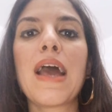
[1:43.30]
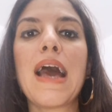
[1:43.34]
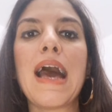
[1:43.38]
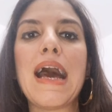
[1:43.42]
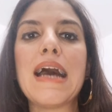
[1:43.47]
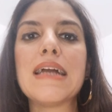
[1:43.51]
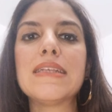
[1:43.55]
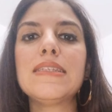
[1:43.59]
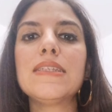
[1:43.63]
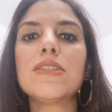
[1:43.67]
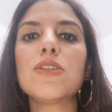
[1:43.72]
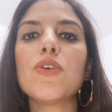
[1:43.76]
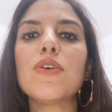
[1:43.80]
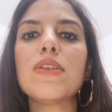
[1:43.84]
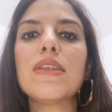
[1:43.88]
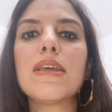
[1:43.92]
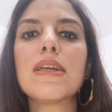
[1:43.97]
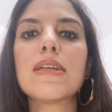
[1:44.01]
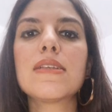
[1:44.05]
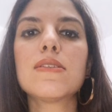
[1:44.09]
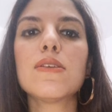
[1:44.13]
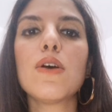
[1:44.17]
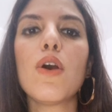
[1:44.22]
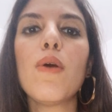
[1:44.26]
À titre
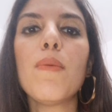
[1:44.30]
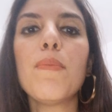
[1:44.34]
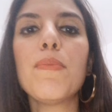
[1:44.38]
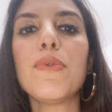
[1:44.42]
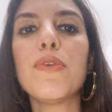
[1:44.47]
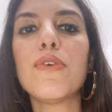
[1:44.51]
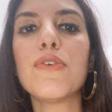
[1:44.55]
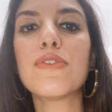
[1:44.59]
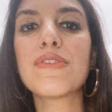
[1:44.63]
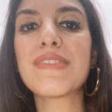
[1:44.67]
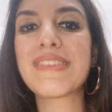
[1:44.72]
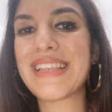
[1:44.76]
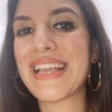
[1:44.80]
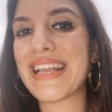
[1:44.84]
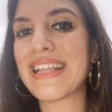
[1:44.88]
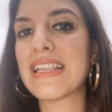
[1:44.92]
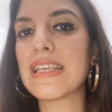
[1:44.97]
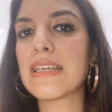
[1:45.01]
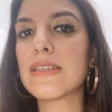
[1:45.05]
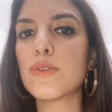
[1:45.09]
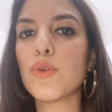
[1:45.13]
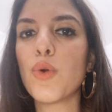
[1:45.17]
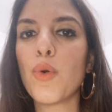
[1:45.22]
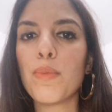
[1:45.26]
d'exemple, un
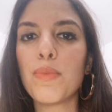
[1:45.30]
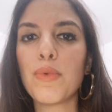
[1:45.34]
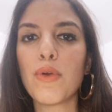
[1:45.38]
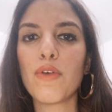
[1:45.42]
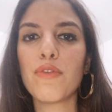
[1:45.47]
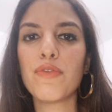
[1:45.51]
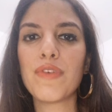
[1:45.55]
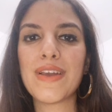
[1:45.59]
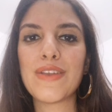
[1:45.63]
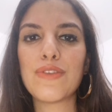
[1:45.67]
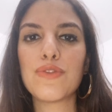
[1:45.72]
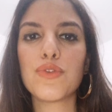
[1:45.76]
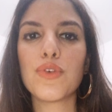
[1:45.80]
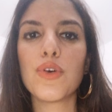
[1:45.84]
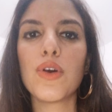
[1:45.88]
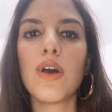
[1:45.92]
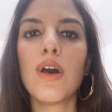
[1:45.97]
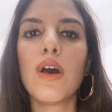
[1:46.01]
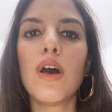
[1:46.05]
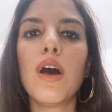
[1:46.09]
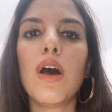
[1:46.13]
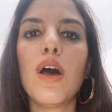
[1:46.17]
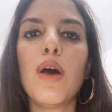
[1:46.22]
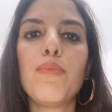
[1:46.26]
exemple en fait
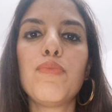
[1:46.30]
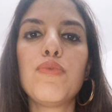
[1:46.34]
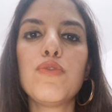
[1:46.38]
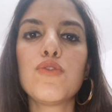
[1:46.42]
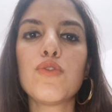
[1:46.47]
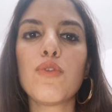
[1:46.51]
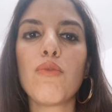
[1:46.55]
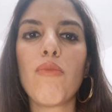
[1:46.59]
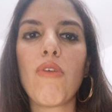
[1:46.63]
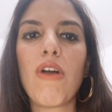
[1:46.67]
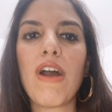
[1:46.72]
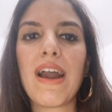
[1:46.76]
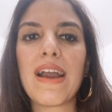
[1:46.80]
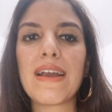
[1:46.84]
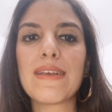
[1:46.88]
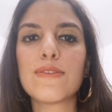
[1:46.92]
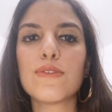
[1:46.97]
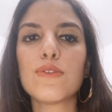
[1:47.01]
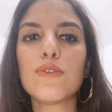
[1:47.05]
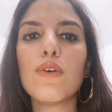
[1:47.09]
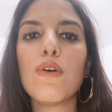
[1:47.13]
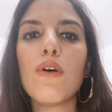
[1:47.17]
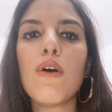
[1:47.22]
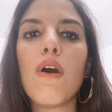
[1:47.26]
euh, plus ou moins
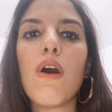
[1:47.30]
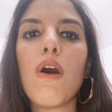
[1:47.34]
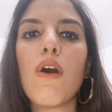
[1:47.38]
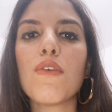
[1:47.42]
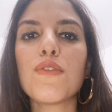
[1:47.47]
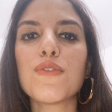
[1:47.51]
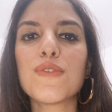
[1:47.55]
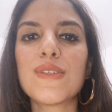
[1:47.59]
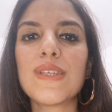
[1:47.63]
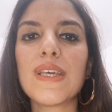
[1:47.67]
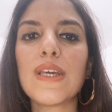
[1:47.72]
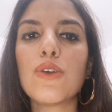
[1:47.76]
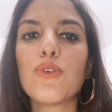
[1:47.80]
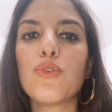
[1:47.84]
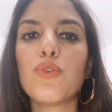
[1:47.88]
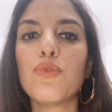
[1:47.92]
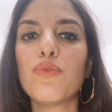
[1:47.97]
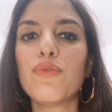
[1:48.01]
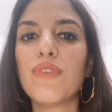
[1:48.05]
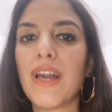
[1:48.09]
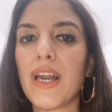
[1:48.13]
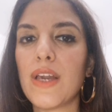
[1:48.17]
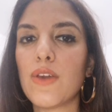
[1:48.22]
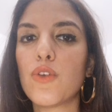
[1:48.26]
récent, on sait
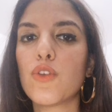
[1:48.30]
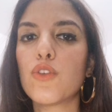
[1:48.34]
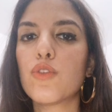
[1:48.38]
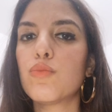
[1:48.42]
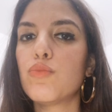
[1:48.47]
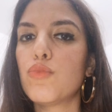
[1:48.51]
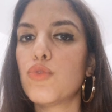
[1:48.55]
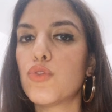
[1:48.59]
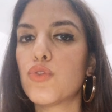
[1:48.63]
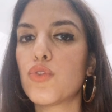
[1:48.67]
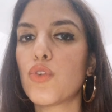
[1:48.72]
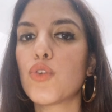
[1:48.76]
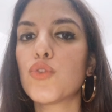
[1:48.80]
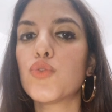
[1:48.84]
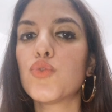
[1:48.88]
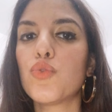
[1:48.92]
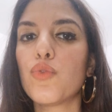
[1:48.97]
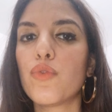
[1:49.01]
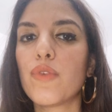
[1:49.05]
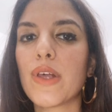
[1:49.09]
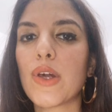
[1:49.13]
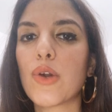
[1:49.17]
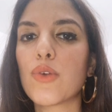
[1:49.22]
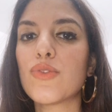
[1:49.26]
qu'une variante mutante du
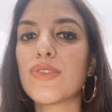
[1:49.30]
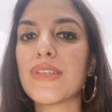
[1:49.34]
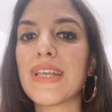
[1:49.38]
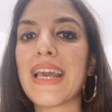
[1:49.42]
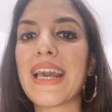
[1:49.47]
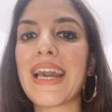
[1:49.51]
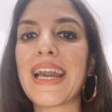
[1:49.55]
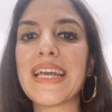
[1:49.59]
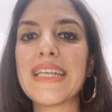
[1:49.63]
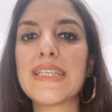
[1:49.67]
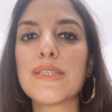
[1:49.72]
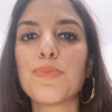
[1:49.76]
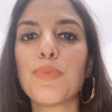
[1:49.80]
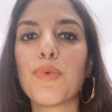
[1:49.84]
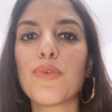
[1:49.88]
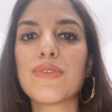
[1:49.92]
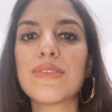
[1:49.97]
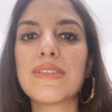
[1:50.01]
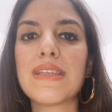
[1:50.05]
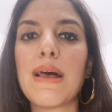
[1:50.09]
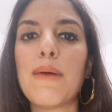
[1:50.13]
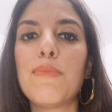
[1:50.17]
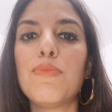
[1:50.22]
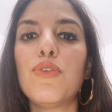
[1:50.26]
virus est
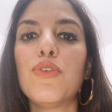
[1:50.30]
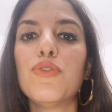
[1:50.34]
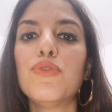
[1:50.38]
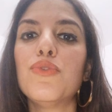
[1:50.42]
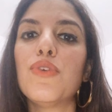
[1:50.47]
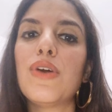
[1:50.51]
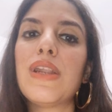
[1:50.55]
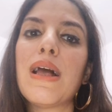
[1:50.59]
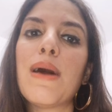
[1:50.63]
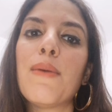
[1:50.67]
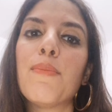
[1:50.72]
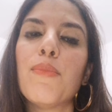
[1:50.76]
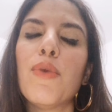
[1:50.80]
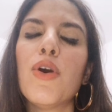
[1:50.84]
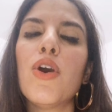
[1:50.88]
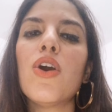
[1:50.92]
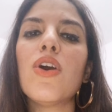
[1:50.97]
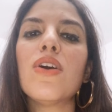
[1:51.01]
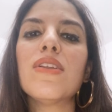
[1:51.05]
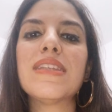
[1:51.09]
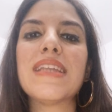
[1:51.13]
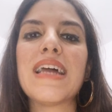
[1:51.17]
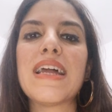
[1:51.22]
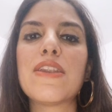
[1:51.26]
responsable de la
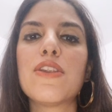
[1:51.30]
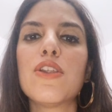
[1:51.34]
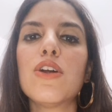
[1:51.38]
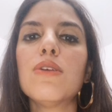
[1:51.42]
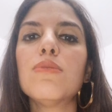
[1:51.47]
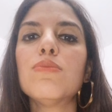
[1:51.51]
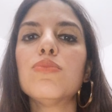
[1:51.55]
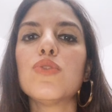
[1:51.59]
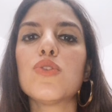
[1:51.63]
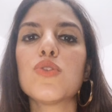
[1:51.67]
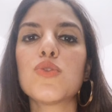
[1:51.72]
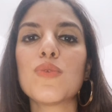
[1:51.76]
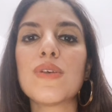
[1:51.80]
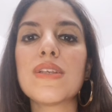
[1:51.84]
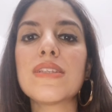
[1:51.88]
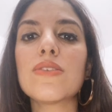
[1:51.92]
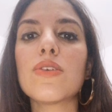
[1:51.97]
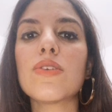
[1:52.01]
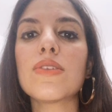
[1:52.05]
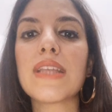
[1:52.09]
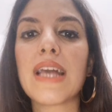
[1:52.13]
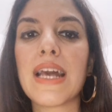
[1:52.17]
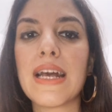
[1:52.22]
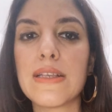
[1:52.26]
mort d'un homme de
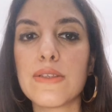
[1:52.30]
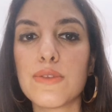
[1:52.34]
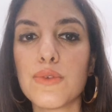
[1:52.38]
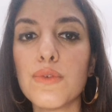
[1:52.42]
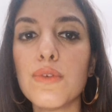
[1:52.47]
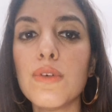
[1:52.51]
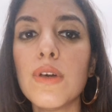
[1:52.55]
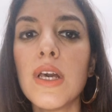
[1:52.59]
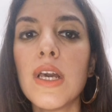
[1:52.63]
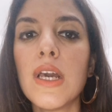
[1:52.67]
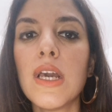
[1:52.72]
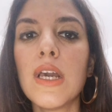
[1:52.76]
73 ans